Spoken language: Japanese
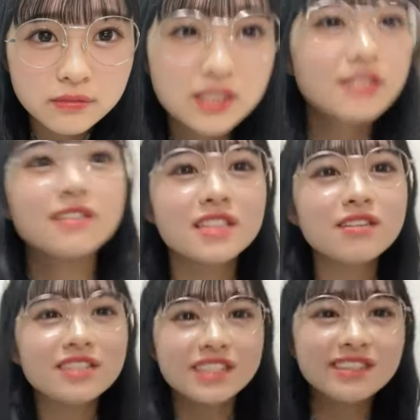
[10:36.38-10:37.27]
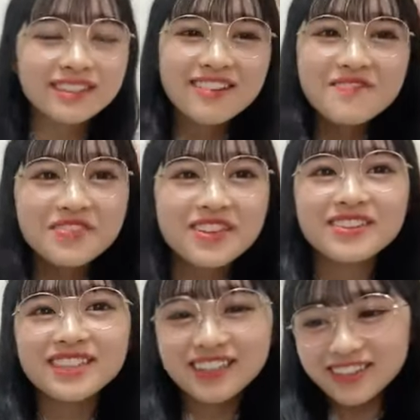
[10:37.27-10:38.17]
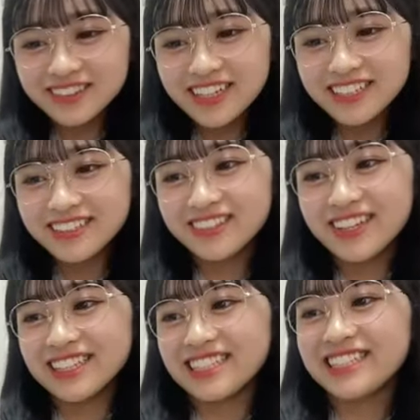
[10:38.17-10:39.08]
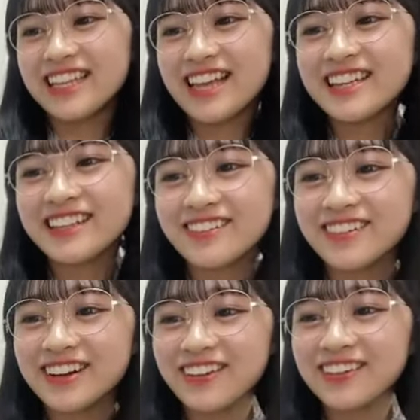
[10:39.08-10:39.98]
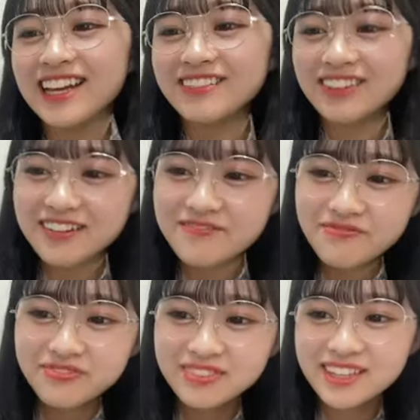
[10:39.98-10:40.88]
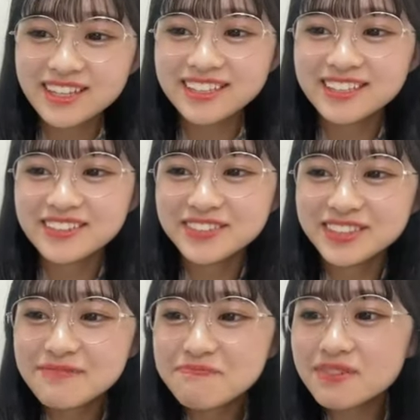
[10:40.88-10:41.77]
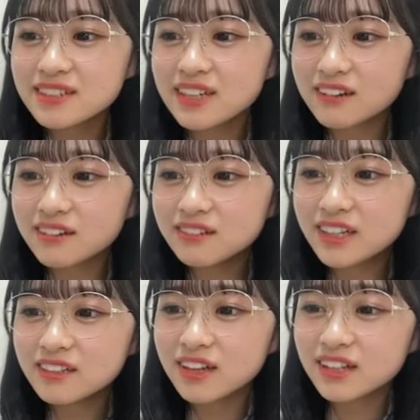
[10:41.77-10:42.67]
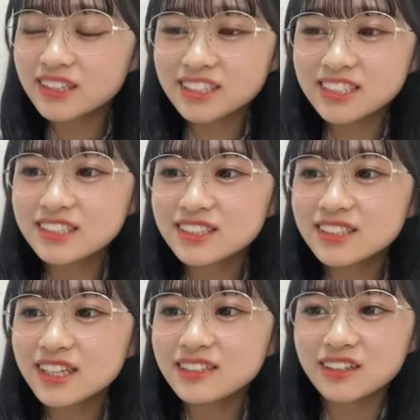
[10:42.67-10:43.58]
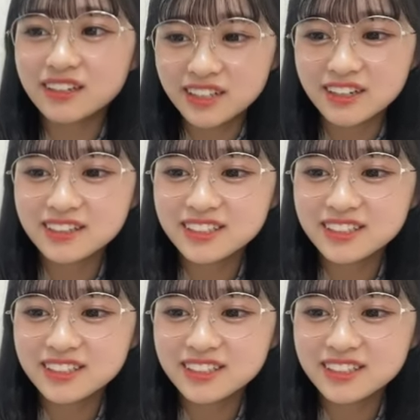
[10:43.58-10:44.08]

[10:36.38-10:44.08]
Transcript: じゃうねじゃうねじゃうねこんなコーナーへの話じゃないね今回お題はもう10分間コーナーへの話し続けたかな